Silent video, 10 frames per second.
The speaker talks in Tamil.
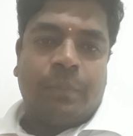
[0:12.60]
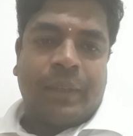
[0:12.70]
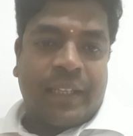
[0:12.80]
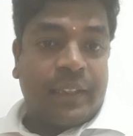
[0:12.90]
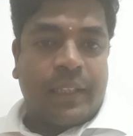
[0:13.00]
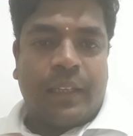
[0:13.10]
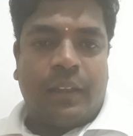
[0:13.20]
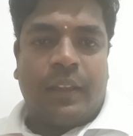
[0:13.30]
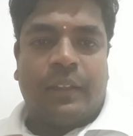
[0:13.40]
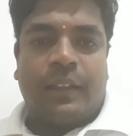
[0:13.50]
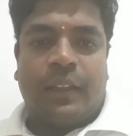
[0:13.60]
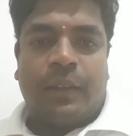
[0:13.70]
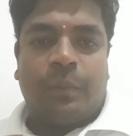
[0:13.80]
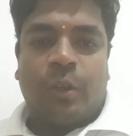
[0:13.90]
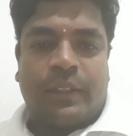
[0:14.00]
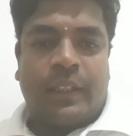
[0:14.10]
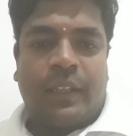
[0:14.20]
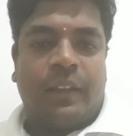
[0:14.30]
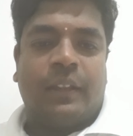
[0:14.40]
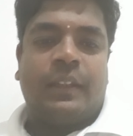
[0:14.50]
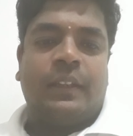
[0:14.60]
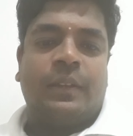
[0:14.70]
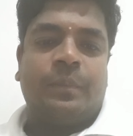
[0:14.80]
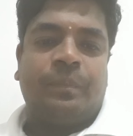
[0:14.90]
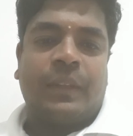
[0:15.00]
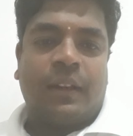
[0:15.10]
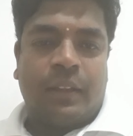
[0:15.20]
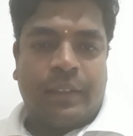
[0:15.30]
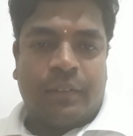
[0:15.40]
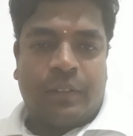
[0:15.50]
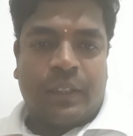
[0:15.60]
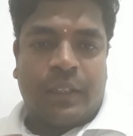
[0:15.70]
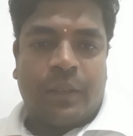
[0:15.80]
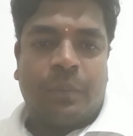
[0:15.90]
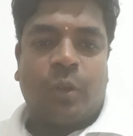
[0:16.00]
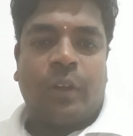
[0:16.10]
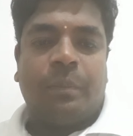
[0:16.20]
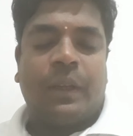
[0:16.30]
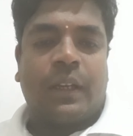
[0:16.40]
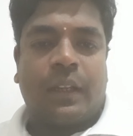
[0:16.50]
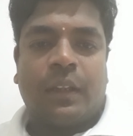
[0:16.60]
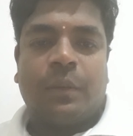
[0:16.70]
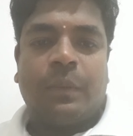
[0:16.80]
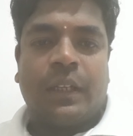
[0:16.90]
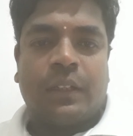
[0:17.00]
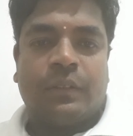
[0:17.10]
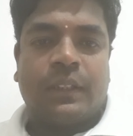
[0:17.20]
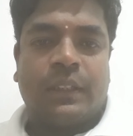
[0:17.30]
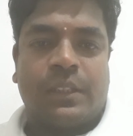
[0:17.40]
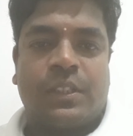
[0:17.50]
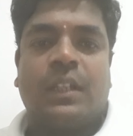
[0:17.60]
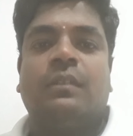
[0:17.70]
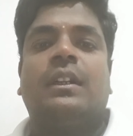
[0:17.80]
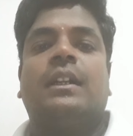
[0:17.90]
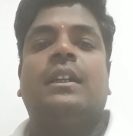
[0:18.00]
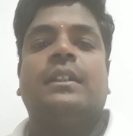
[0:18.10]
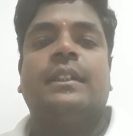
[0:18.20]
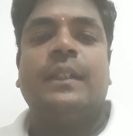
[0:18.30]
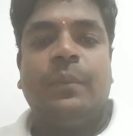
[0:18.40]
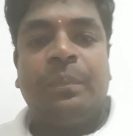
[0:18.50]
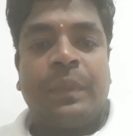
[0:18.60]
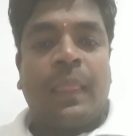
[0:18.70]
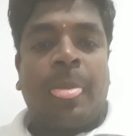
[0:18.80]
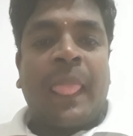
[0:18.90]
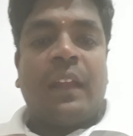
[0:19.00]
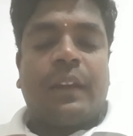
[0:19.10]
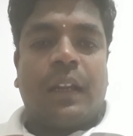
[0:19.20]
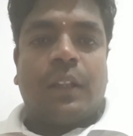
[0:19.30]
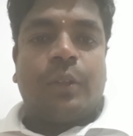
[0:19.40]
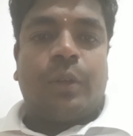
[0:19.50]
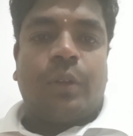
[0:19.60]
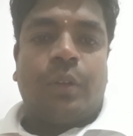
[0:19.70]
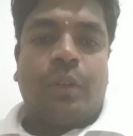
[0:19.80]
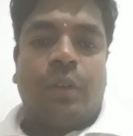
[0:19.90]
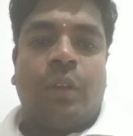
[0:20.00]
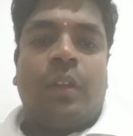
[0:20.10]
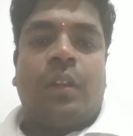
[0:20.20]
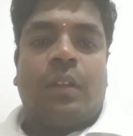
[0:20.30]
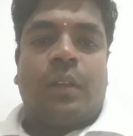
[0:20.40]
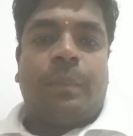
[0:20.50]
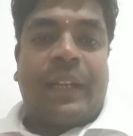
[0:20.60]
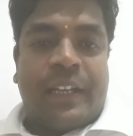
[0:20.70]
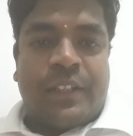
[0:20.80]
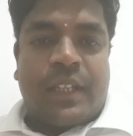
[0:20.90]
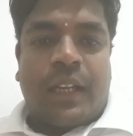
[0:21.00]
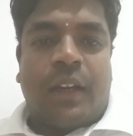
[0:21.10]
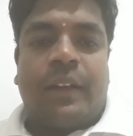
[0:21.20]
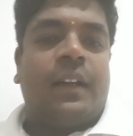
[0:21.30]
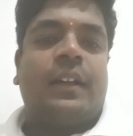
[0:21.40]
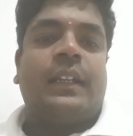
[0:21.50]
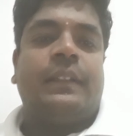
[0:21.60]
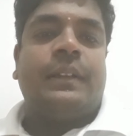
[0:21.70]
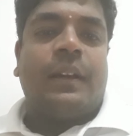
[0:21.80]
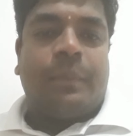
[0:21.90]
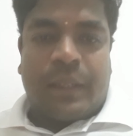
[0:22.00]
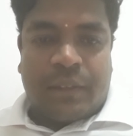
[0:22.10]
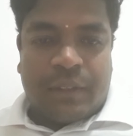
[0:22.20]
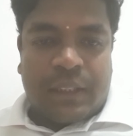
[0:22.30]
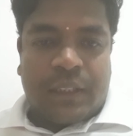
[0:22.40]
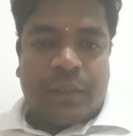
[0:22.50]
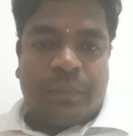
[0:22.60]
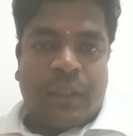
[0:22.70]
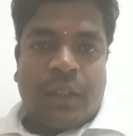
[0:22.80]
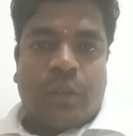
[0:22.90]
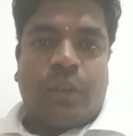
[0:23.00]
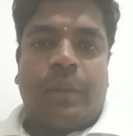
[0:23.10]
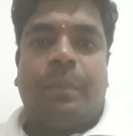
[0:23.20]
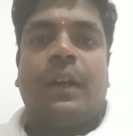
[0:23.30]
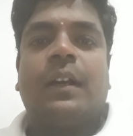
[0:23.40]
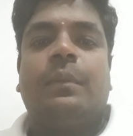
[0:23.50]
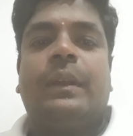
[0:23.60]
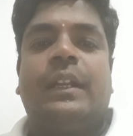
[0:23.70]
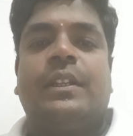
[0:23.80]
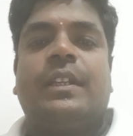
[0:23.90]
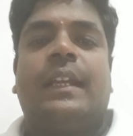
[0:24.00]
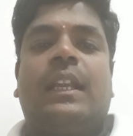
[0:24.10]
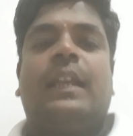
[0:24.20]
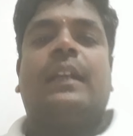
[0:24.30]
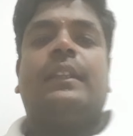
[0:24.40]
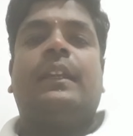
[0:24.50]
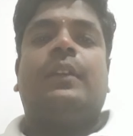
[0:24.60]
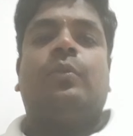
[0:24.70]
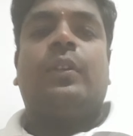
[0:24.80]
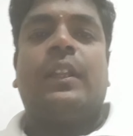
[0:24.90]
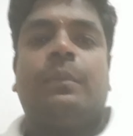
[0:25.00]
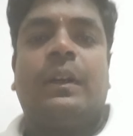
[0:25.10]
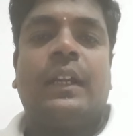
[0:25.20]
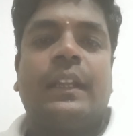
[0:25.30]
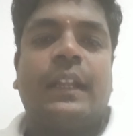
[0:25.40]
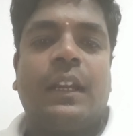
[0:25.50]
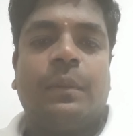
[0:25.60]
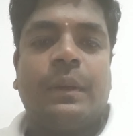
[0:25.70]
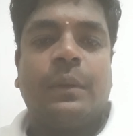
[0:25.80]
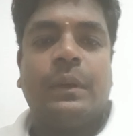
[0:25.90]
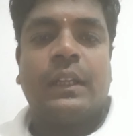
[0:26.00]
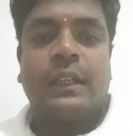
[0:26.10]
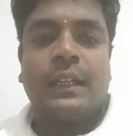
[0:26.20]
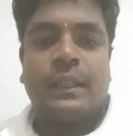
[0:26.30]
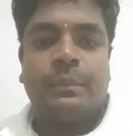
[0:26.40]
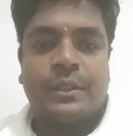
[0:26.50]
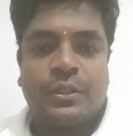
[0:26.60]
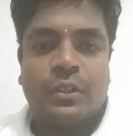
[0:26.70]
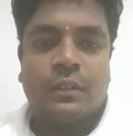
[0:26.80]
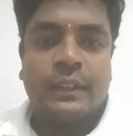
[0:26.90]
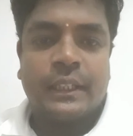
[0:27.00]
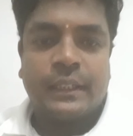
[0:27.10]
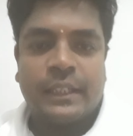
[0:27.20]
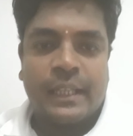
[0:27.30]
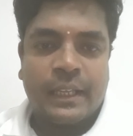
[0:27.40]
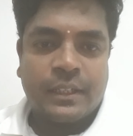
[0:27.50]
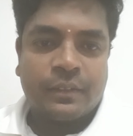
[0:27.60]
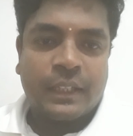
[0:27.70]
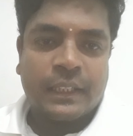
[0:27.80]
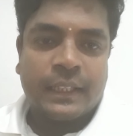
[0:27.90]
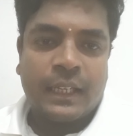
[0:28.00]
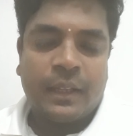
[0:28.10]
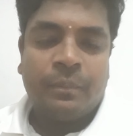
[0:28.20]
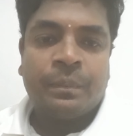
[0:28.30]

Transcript: மனத்தைரியத்தையும் உளத்தைரியத்தையும் அளிக்க வேண்டும் குறிப்பாக எனது மாணவ செல்வங்களுக்கு நல்லதொரு பரீட்சை ஆண்டாக இது அமைய வேண்டும் குறிப்பாக பரீட்சையிலே அதி உன்னதமான நல்ல பெறுபவர்களை பெற்றுக்கொள்வதற்கு ஏற்ற விதத்திலே